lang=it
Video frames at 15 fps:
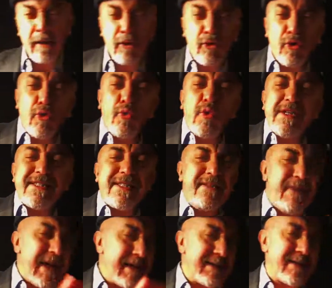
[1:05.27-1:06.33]
Con questi
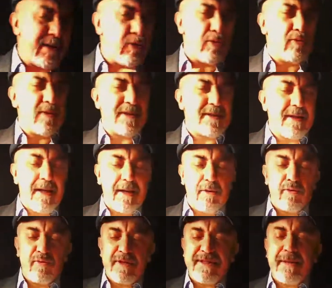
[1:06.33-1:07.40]
versi, con queste,
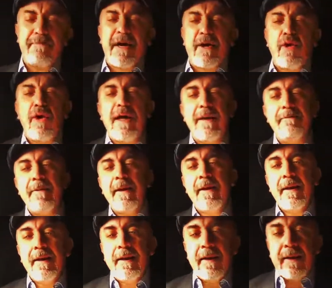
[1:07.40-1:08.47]
con queste parole,
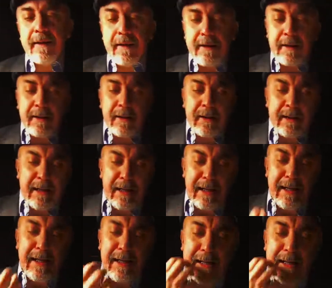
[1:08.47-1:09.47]
eh,